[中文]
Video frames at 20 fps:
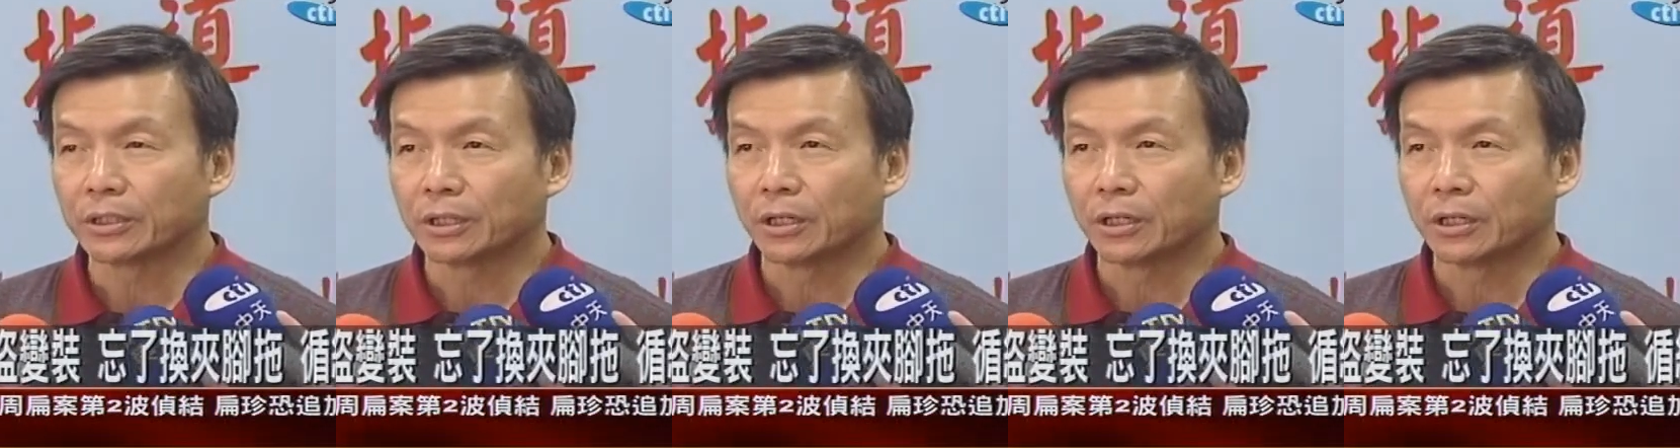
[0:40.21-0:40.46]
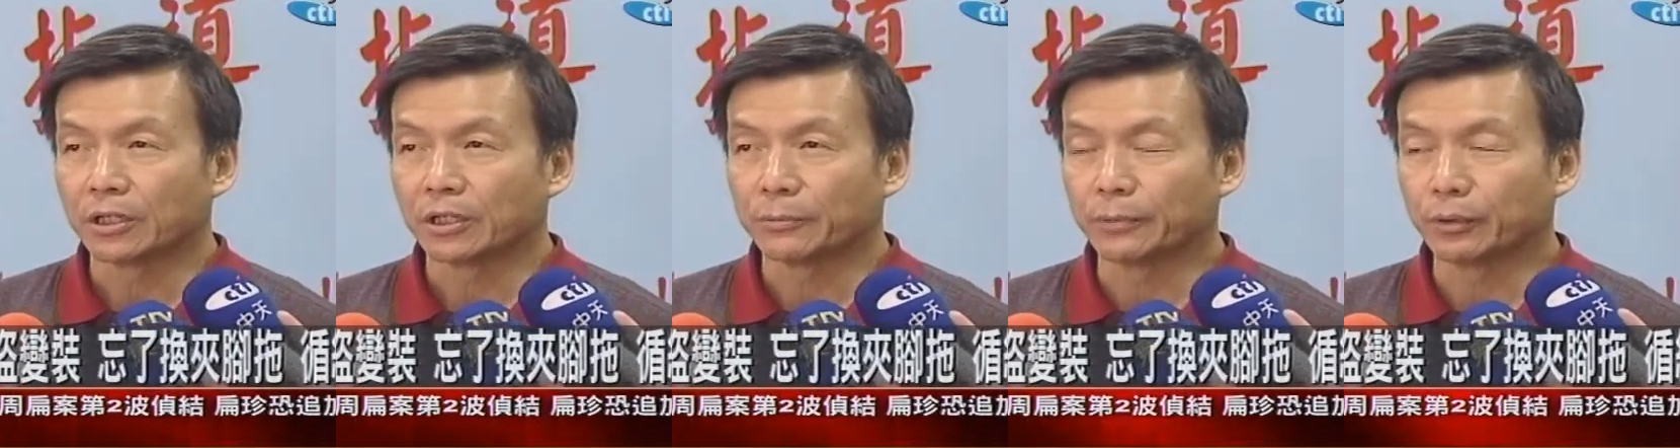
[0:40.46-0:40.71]

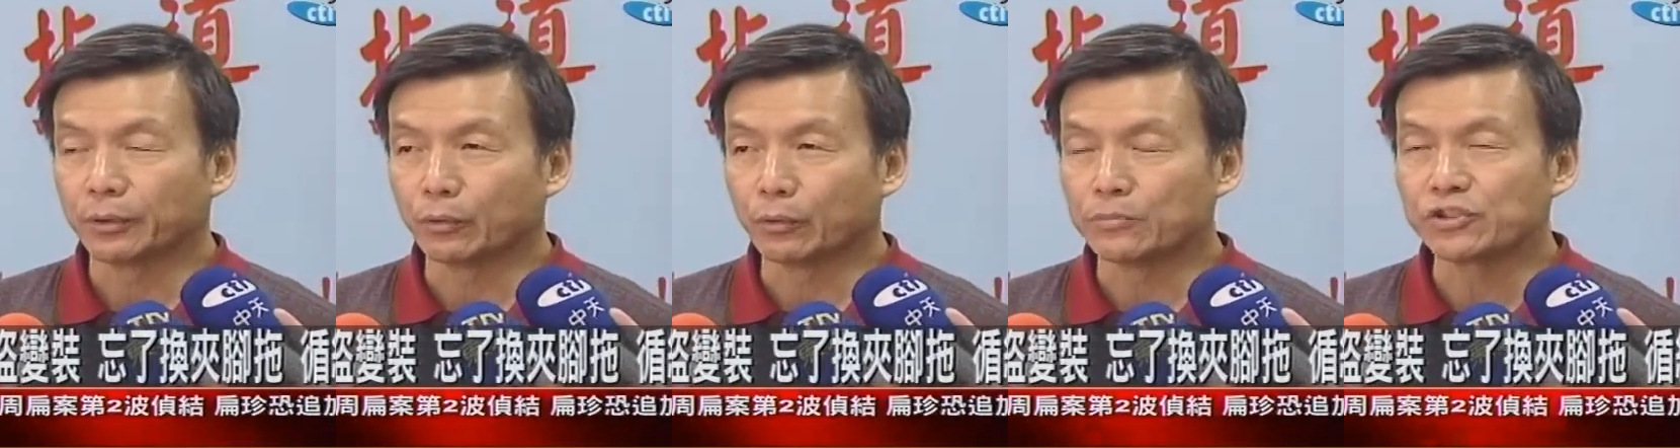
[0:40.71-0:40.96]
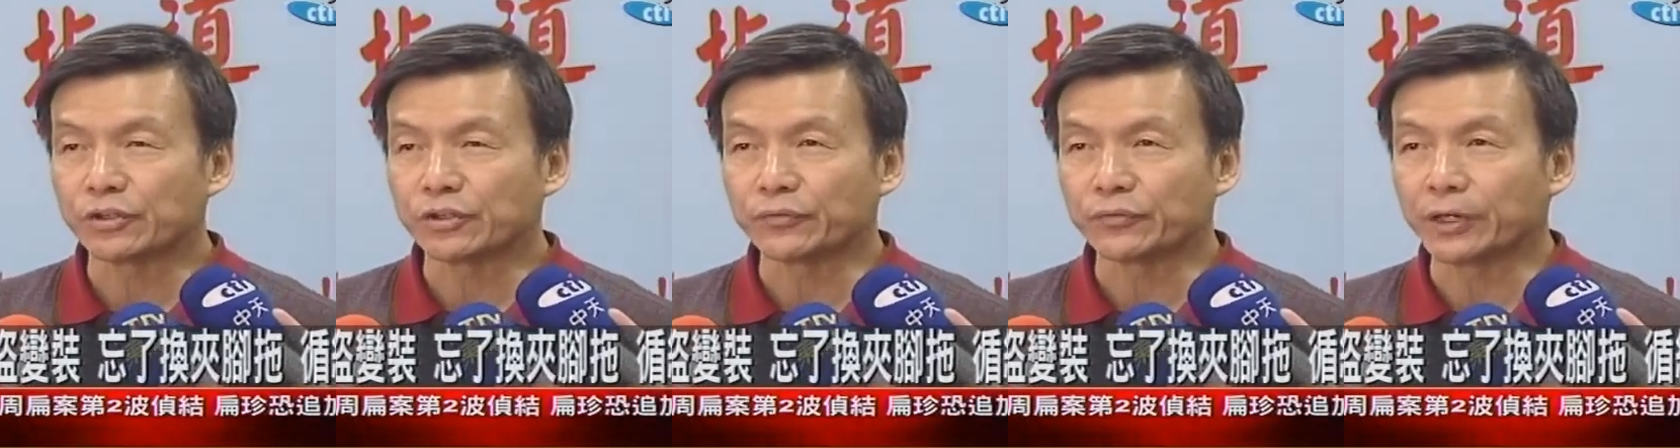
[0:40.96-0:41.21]
啊，那么我
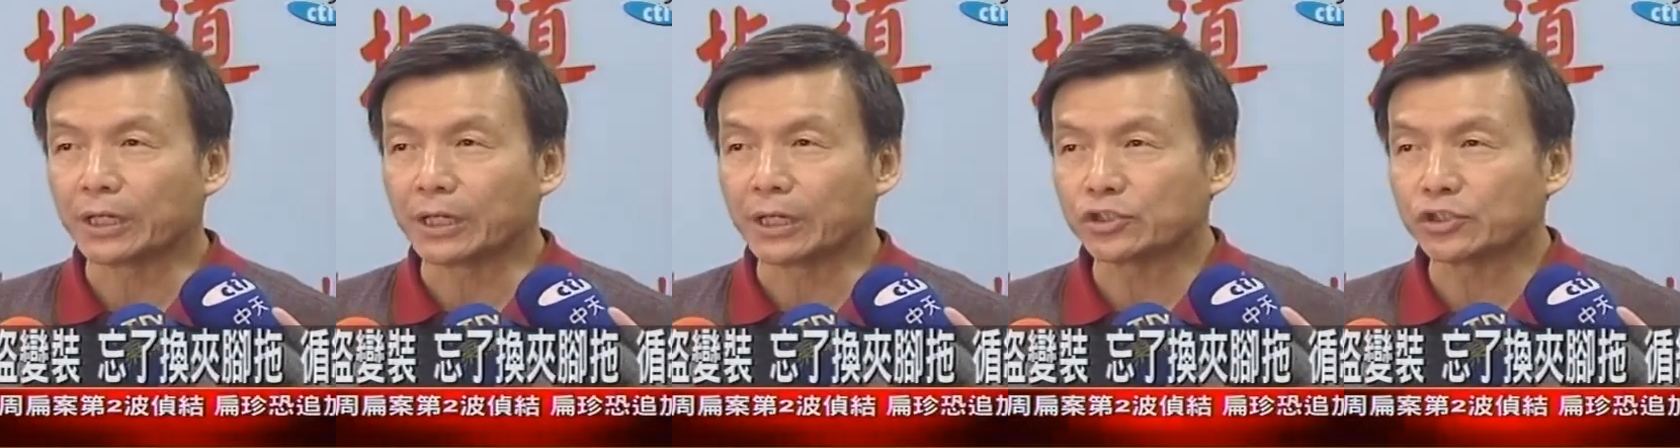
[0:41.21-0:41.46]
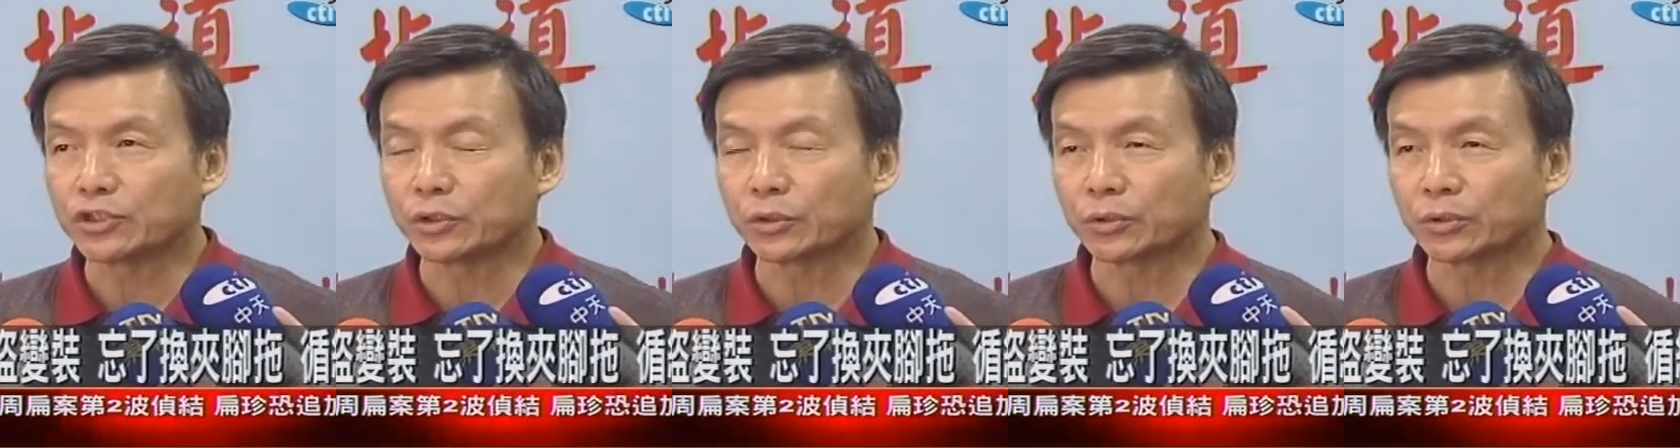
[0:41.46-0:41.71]
们警方啊，
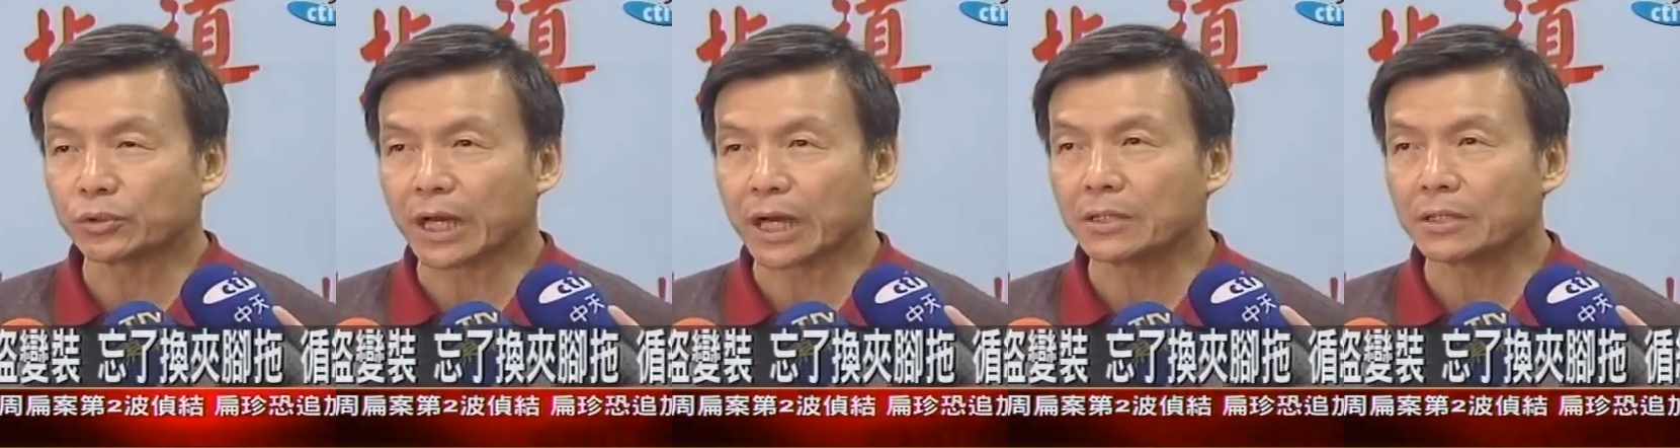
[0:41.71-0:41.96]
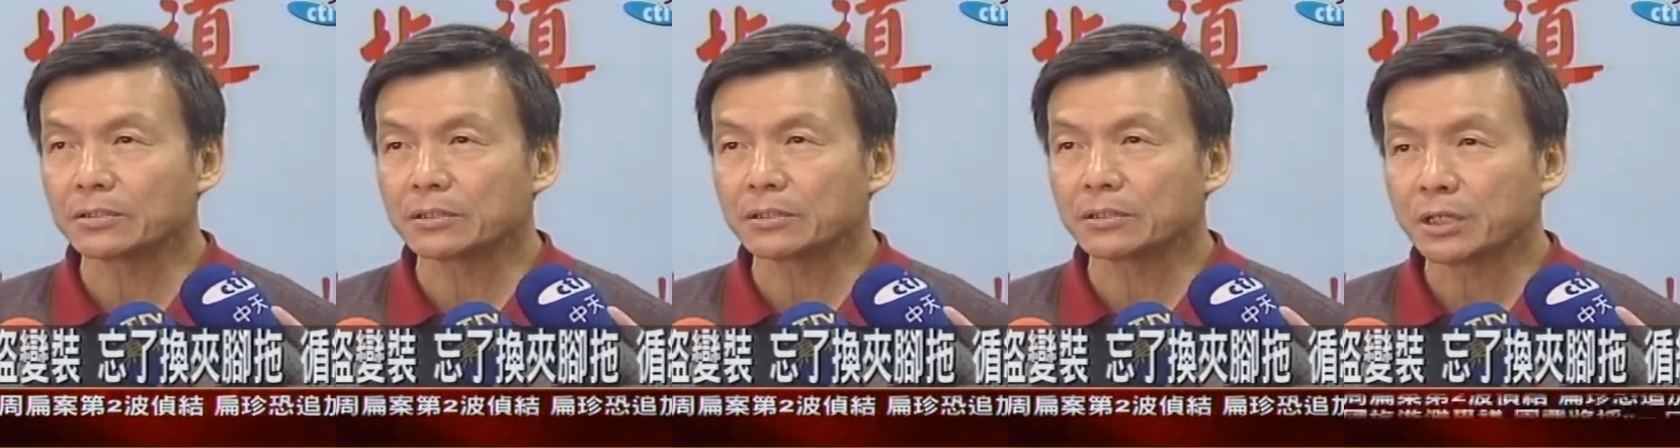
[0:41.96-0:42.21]
就由他